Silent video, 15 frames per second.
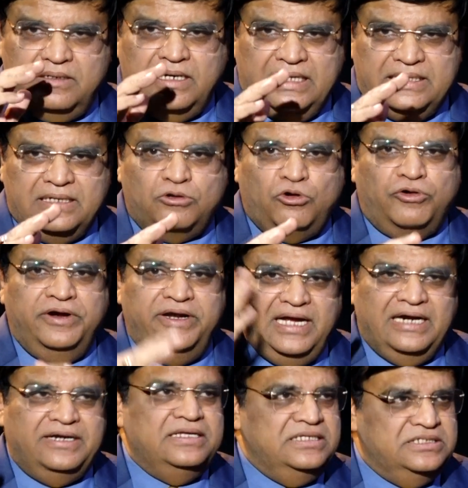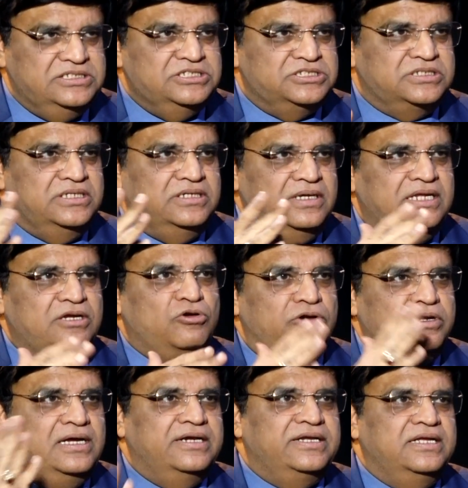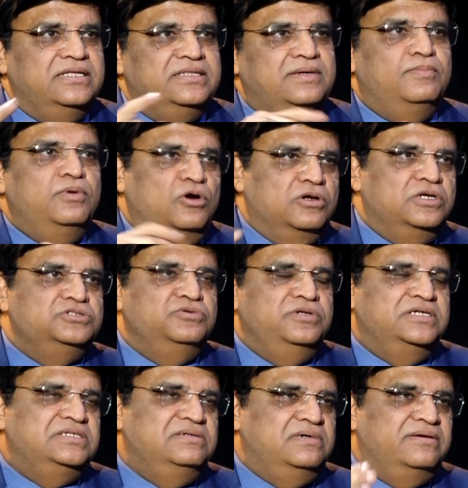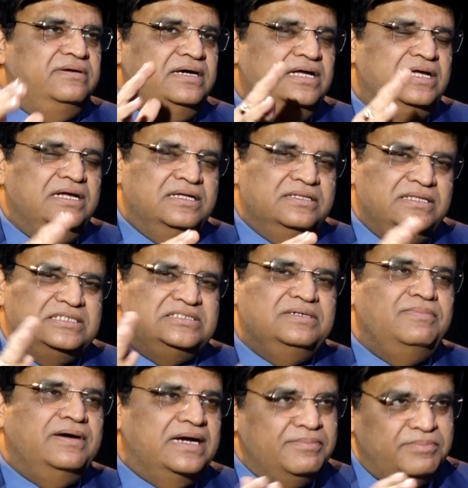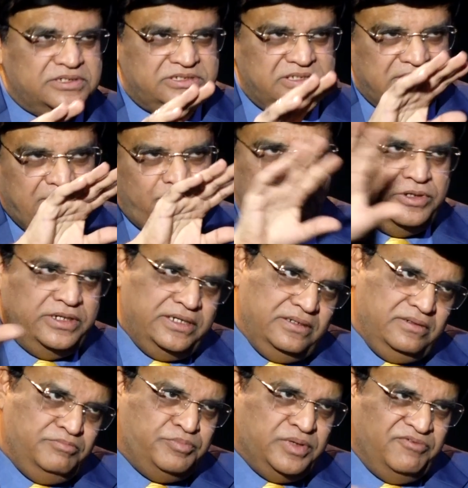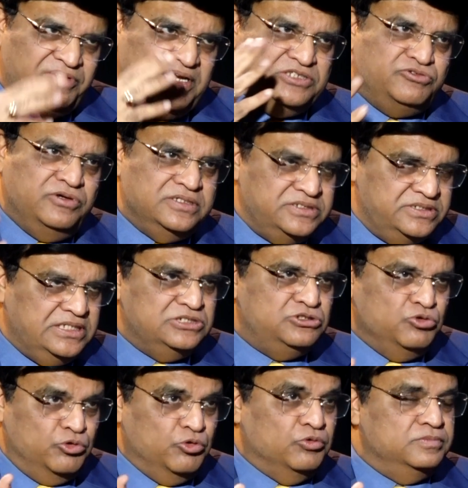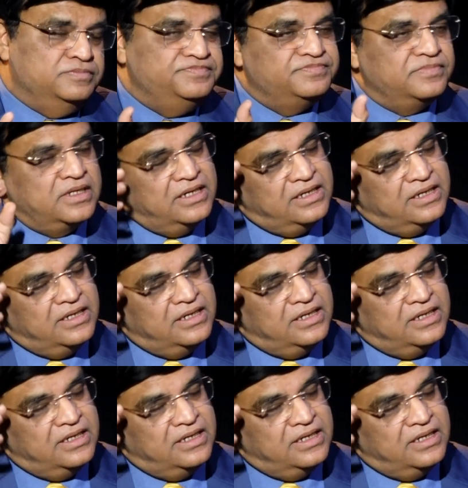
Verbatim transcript: रादर कॉर्नरी आर्टरी डिजीज की यानी कॉर्नरी आर्टरी के अंदर ब्लॉकेज होने की संभावना दस से बारह परसेंट के पूरे प्रिवलेंस और इंसिडेंस दोनों हम्म।